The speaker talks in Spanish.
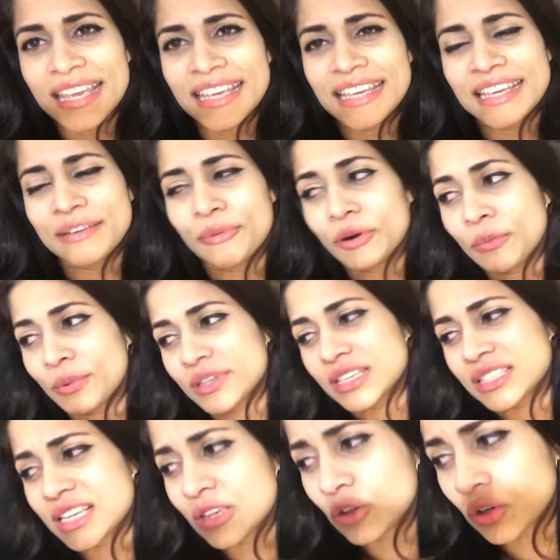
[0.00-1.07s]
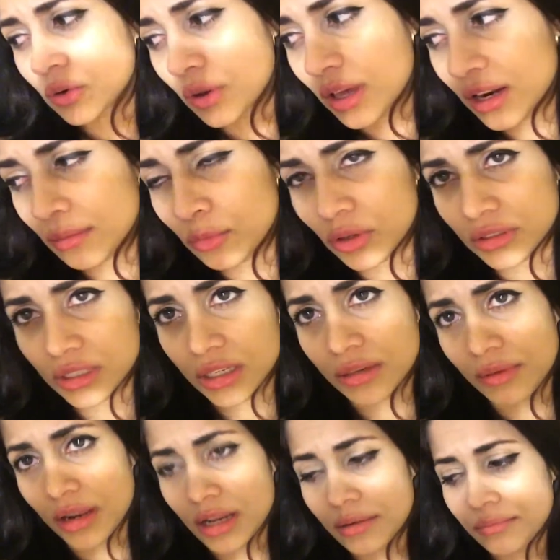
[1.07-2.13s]
Y bueno, pues ya está, yo creo que voy a dejar el blog hasta aquí,
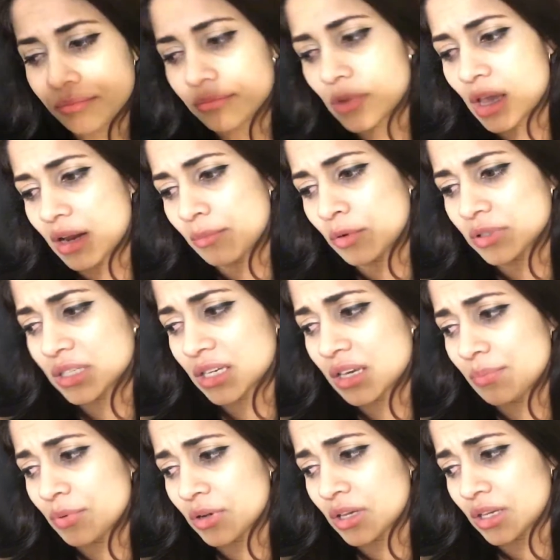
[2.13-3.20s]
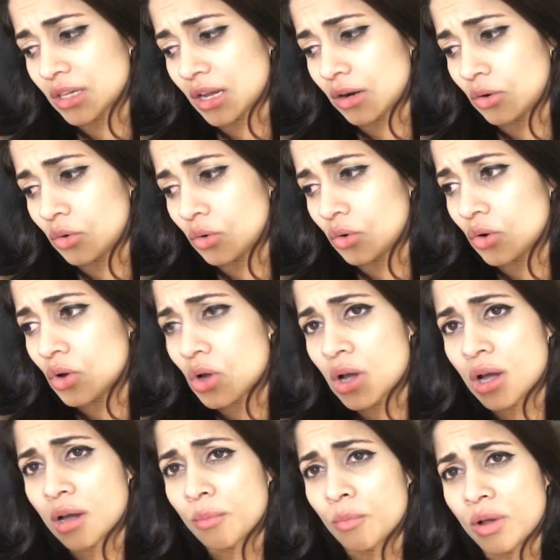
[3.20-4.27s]
¿vale? Voy a dejar el blog hasta aquí porque ya no
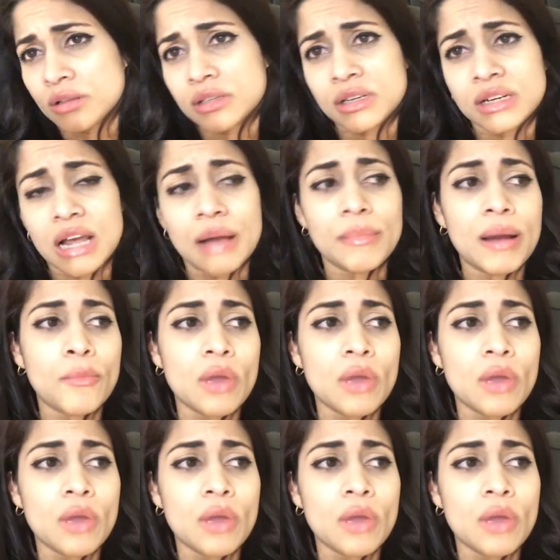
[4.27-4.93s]
puedo hacer nada más,